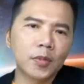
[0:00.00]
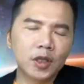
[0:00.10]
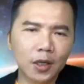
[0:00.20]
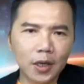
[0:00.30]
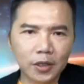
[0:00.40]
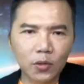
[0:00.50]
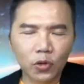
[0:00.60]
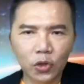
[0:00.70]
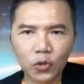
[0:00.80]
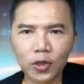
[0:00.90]
这也是我
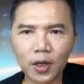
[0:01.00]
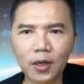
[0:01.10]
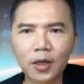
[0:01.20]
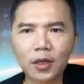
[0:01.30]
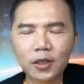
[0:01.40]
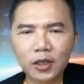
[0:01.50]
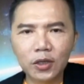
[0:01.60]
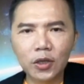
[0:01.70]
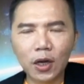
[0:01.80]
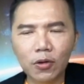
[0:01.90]
所说的四
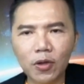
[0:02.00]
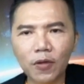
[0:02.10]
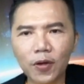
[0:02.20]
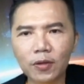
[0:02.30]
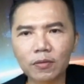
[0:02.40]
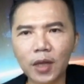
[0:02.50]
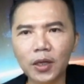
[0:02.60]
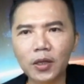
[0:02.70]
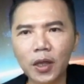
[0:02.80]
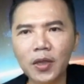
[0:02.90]
月到六月份它
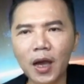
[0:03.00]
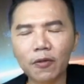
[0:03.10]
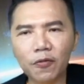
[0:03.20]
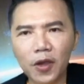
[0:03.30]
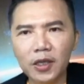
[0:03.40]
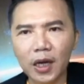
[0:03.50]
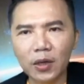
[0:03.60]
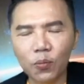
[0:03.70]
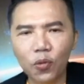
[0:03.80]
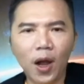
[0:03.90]
的能量非常的
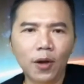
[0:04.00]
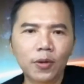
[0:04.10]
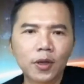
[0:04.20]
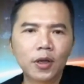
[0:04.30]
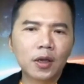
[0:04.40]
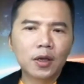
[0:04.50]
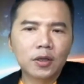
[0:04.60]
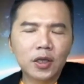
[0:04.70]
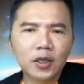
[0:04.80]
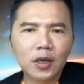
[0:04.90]
不好。
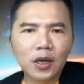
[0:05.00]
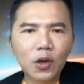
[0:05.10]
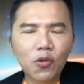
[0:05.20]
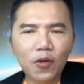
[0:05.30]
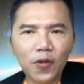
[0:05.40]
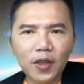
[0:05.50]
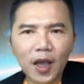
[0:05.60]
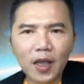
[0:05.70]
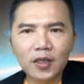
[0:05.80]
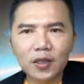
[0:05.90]
其实六月份
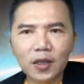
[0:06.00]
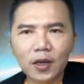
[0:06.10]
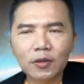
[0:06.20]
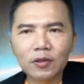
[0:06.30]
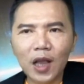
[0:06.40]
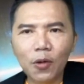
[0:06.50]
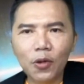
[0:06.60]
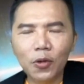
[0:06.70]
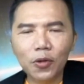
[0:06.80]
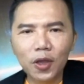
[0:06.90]
开始呢，它会
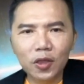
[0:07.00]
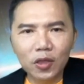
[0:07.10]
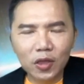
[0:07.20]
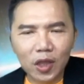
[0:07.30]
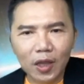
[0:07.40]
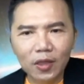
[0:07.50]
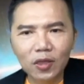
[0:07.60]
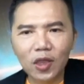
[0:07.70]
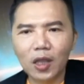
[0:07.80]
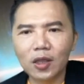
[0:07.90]
有一点
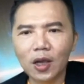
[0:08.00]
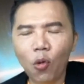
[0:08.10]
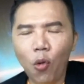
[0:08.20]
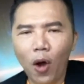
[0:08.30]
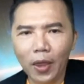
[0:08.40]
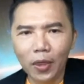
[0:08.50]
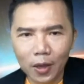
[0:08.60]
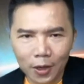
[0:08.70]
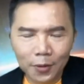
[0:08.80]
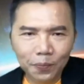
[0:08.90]
点的缓
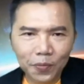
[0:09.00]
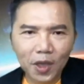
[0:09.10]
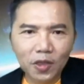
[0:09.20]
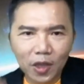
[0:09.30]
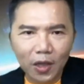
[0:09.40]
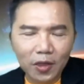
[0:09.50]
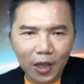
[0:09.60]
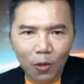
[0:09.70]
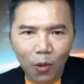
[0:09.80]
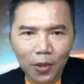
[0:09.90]
和，一点
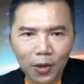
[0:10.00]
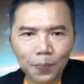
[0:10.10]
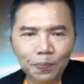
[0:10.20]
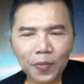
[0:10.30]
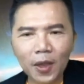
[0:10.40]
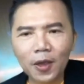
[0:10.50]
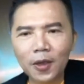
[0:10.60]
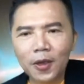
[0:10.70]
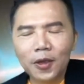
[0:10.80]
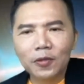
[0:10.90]
点的缓和，
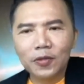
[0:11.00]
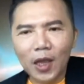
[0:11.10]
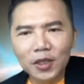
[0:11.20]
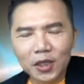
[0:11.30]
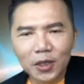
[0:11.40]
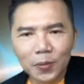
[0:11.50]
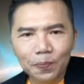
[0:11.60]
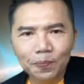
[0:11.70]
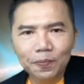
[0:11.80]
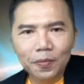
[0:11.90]
但是